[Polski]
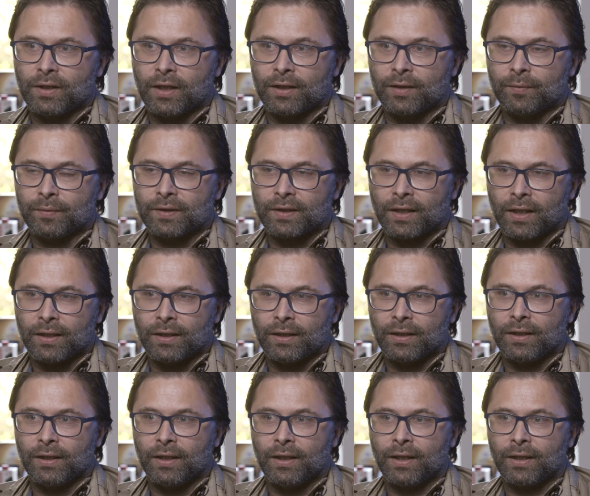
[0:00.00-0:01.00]
zdaniem
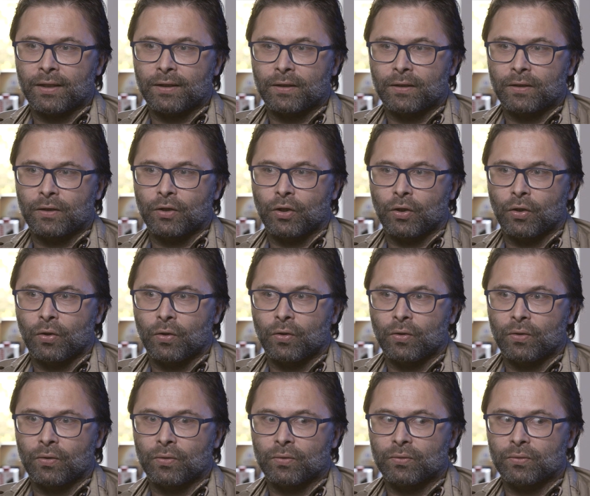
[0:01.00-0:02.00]
cenne,
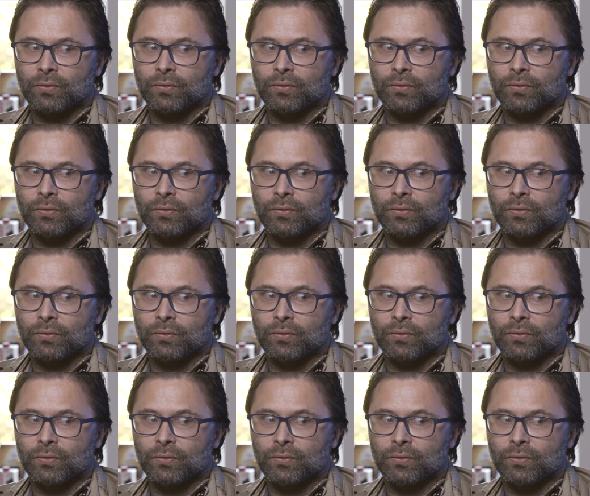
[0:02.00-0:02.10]
to